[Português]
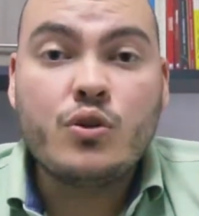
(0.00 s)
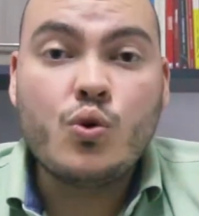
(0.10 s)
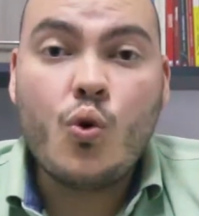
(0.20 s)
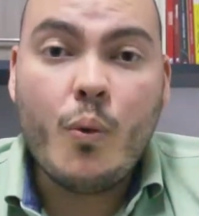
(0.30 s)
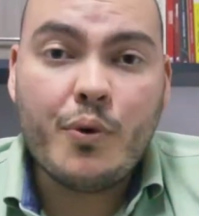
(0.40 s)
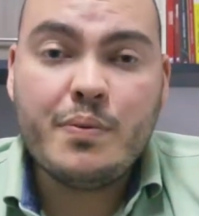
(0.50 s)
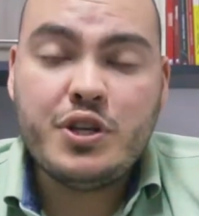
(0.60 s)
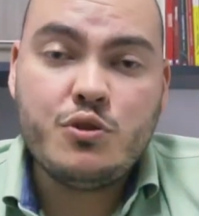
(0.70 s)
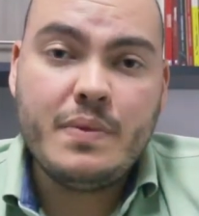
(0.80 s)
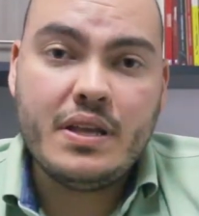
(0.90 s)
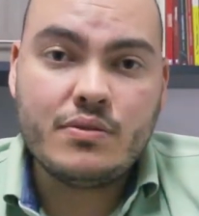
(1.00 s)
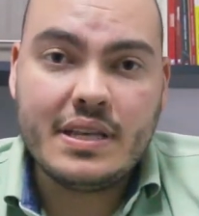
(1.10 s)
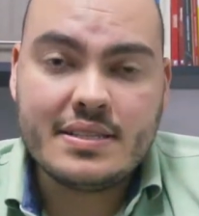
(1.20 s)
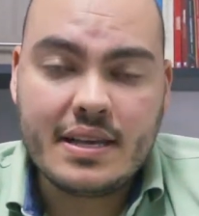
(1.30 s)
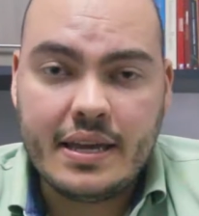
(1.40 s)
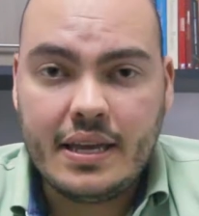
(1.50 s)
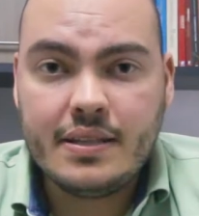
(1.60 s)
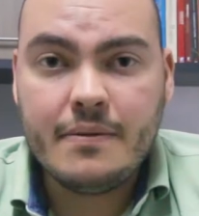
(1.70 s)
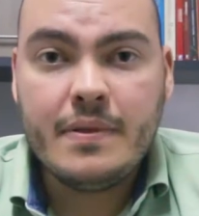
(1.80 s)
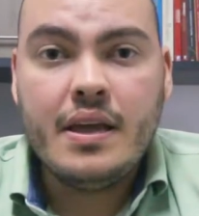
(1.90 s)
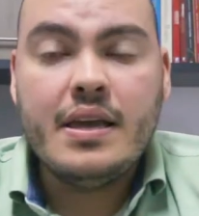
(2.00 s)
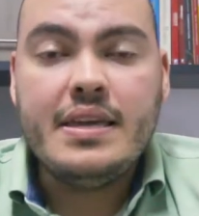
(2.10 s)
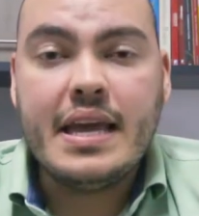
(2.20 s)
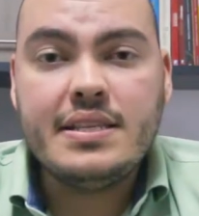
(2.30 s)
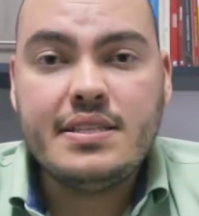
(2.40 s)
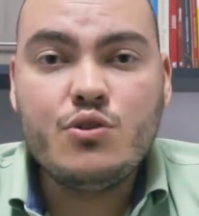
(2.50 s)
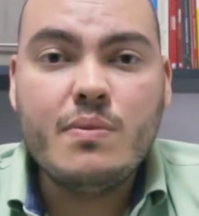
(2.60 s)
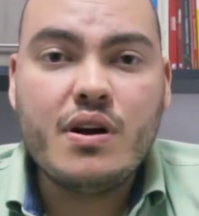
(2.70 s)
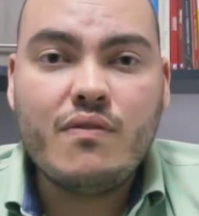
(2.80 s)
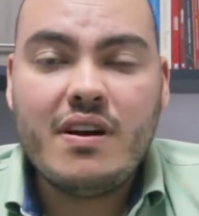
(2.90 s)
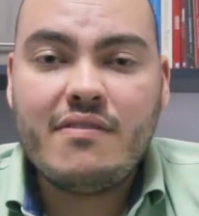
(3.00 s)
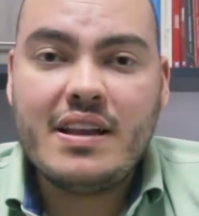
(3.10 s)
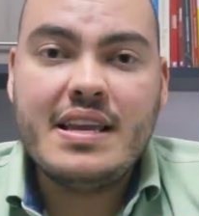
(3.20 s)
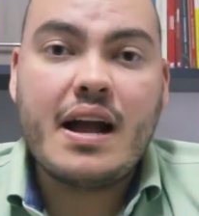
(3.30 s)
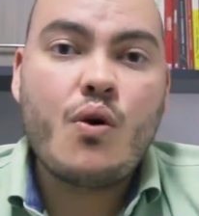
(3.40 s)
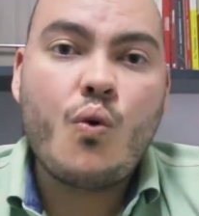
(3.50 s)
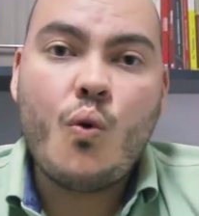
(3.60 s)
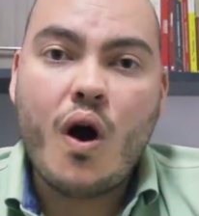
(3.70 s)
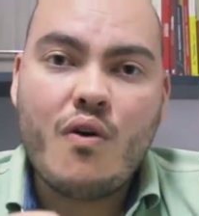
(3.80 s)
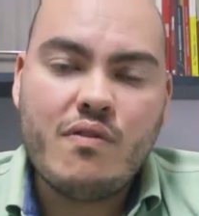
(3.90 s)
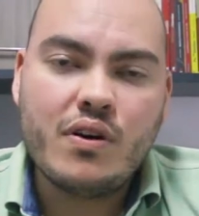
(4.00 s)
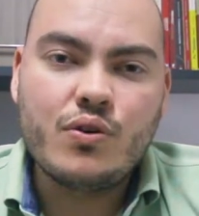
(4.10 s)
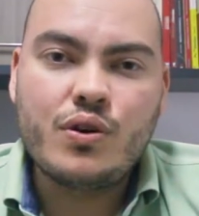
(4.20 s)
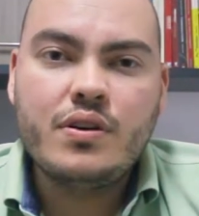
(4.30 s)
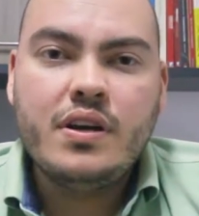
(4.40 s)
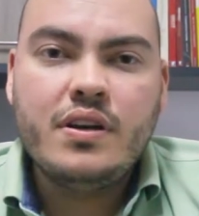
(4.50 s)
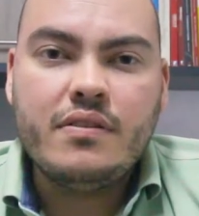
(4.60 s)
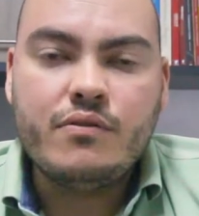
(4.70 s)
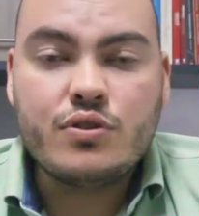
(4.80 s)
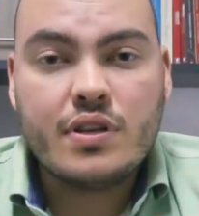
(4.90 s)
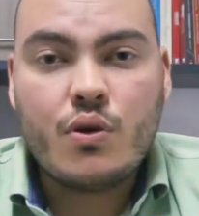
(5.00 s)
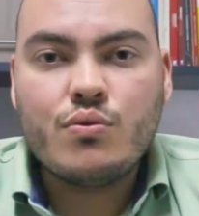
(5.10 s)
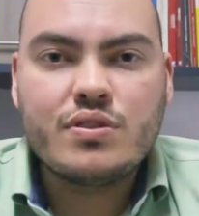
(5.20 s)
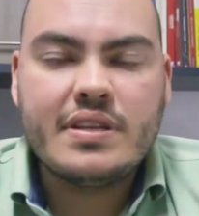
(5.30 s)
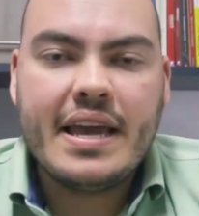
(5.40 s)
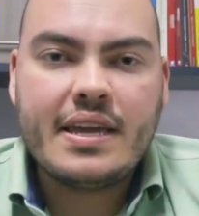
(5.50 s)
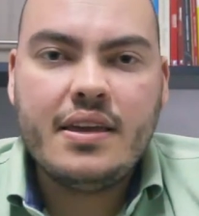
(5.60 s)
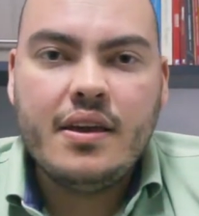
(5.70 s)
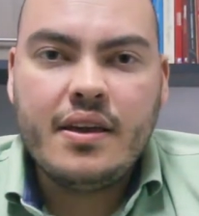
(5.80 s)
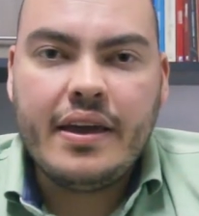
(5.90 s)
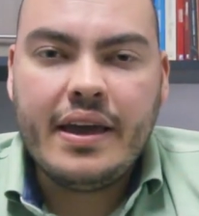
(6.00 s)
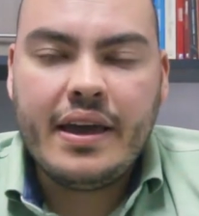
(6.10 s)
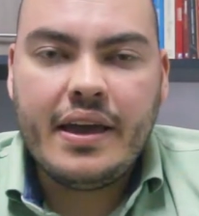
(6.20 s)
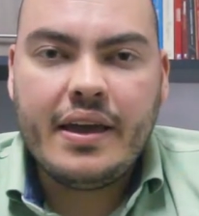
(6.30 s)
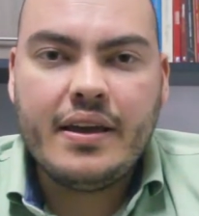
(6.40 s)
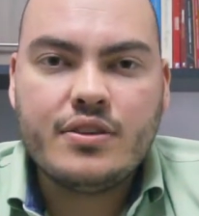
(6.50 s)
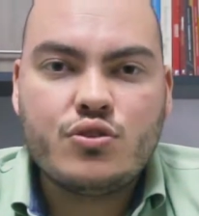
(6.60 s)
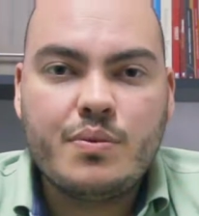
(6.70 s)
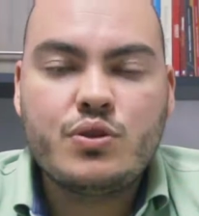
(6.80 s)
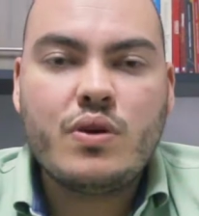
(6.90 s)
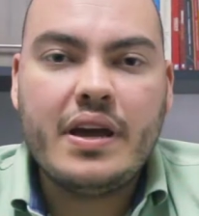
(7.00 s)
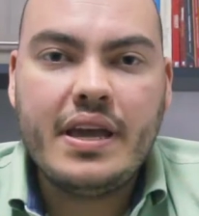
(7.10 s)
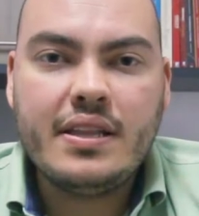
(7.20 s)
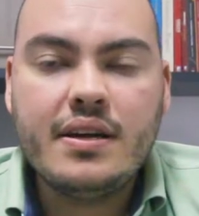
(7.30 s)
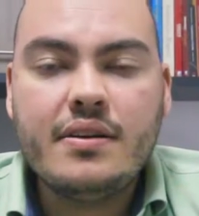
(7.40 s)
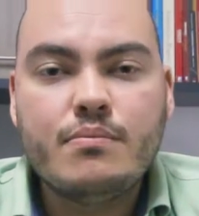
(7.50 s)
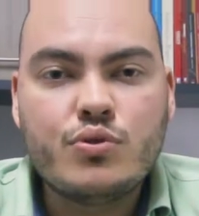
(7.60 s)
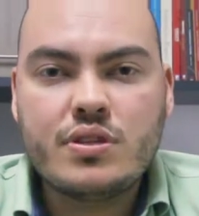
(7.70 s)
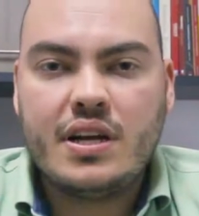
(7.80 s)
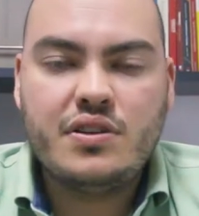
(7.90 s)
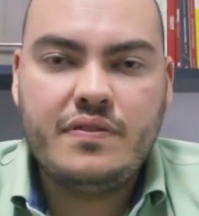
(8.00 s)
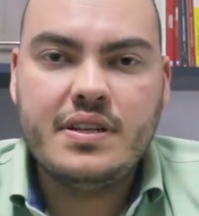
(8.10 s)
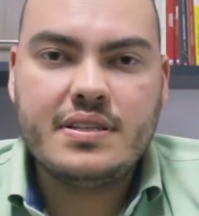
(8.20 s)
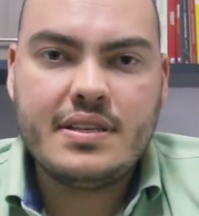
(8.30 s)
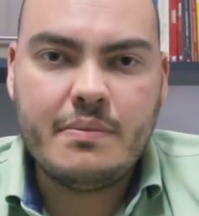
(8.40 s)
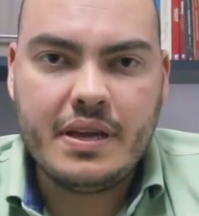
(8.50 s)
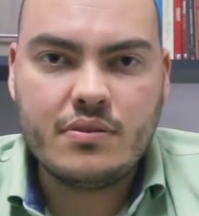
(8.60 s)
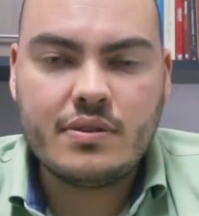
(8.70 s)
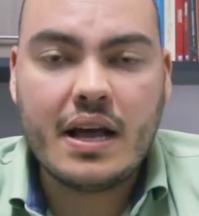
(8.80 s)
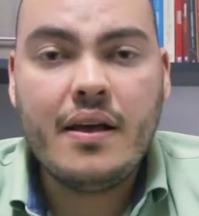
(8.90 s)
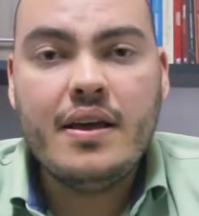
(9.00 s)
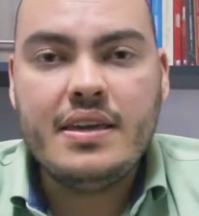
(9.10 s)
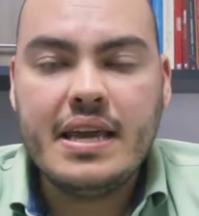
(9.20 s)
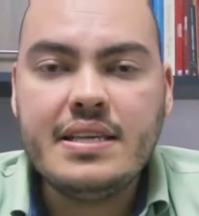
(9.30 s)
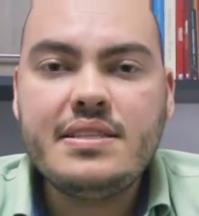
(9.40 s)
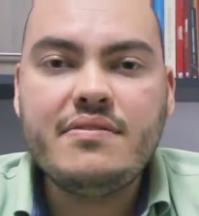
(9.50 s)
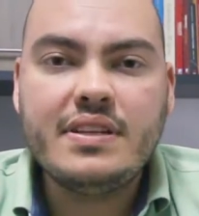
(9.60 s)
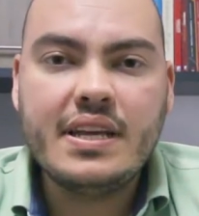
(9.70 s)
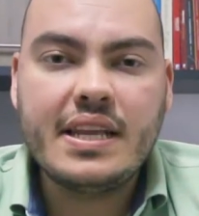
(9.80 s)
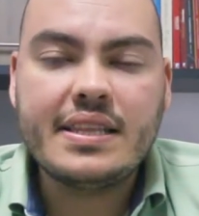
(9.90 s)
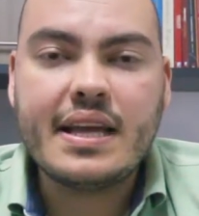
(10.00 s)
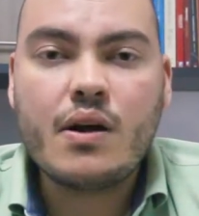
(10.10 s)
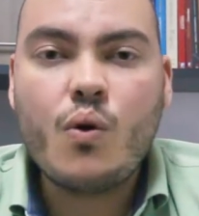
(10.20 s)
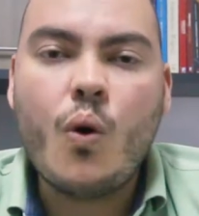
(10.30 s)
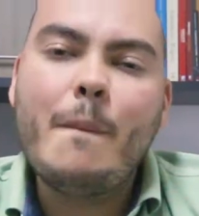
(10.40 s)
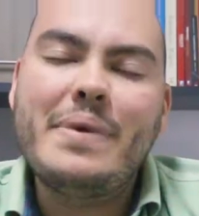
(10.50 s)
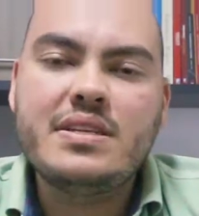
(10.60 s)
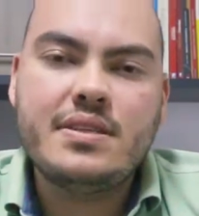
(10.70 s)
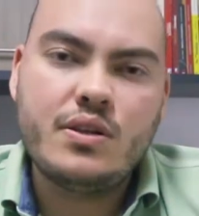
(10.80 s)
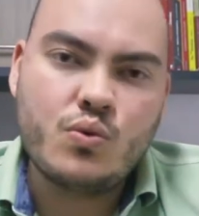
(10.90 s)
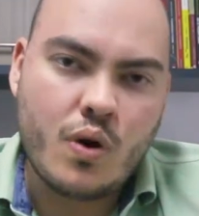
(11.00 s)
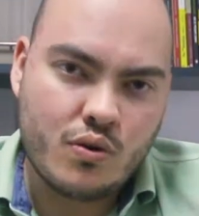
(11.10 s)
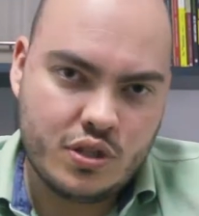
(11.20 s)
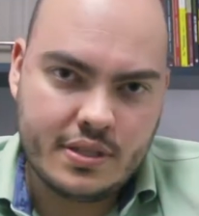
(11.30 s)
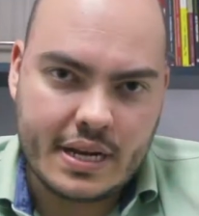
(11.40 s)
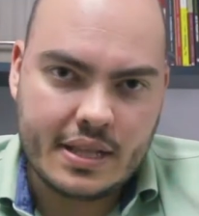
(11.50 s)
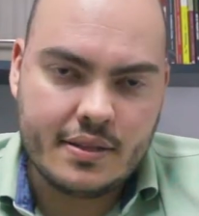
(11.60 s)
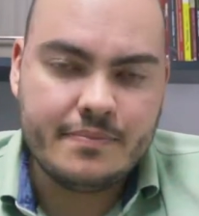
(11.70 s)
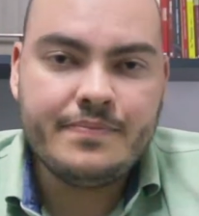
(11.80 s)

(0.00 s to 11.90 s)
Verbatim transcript: do comprometimento dessa renda, e aí sim o banco vai avaliar qual valor você consegue é, sobre sua renda buscar de financiamento, tá? E aí sim vai decretar qual o percentual de entrada.